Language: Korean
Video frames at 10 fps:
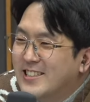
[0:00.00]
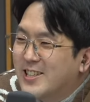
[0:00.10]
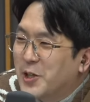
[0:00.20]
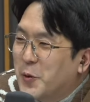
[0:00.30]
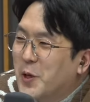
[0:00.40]

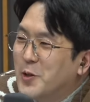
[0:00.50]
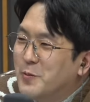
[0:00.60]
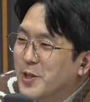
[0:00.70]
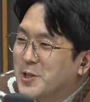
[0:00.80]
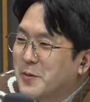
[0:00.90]
제가 용의
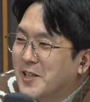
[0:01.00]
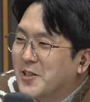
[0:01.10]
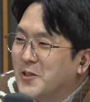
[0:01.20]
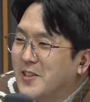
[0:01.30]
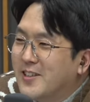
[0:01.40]
눈물에서
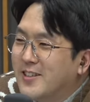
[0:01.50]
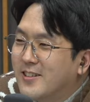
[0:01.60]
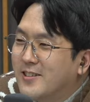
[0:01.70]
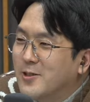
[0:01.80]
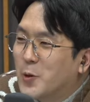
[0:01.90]
봤던 그